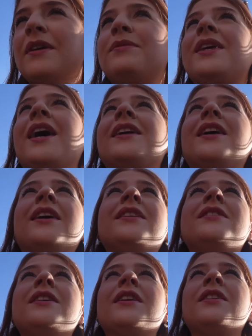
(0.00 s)
wam tak, taki
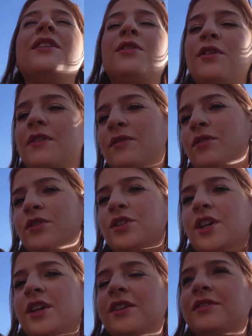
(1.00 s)
cyrk tylko we
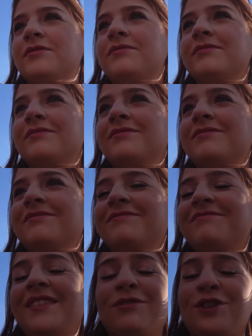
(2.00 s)
Włoszech.
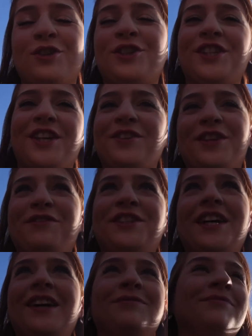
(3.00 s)
Nawet czegoś takiego nie
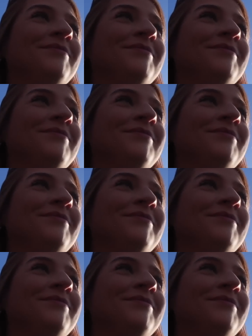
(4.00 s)
widziałam.